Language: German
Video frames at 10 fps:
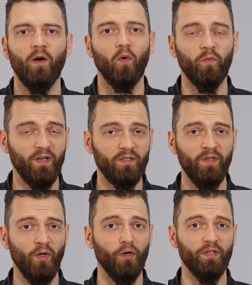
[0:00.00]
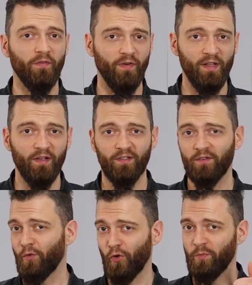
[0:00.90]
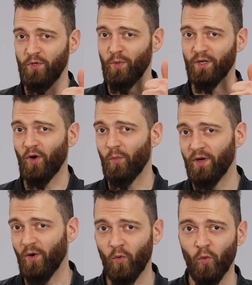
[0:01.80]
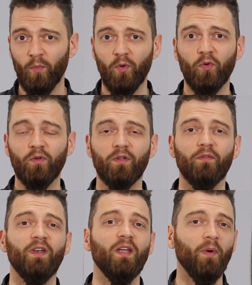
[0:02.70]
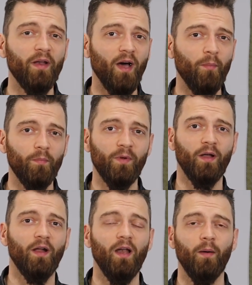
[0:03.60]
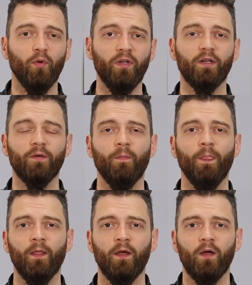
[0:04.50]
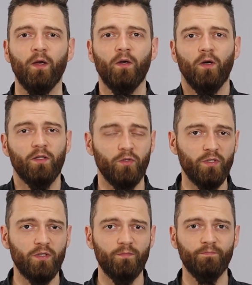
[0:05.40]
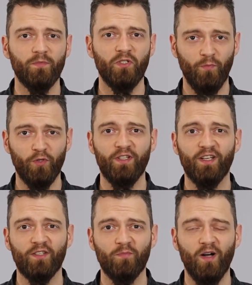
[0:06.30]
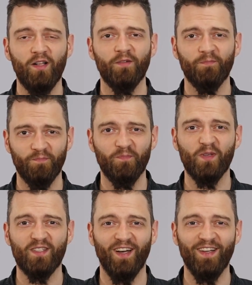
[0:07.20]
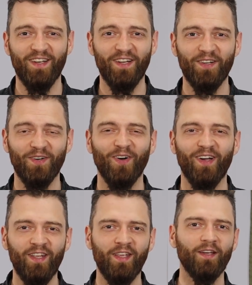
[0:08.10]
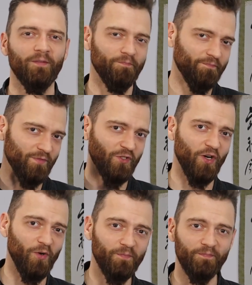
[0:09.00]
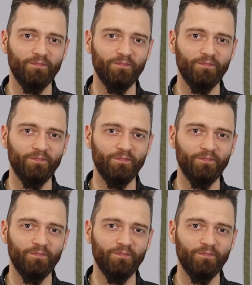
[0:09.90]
Und wenn das Video euch gefallen hat, dann freue ich mich über einen Daumen nach oben und wenn ihr meinen Ab Kanal abonniert. Ansonsten sehen wir uns nächstes Mal. Bis dahin, euer Edi. Ciao.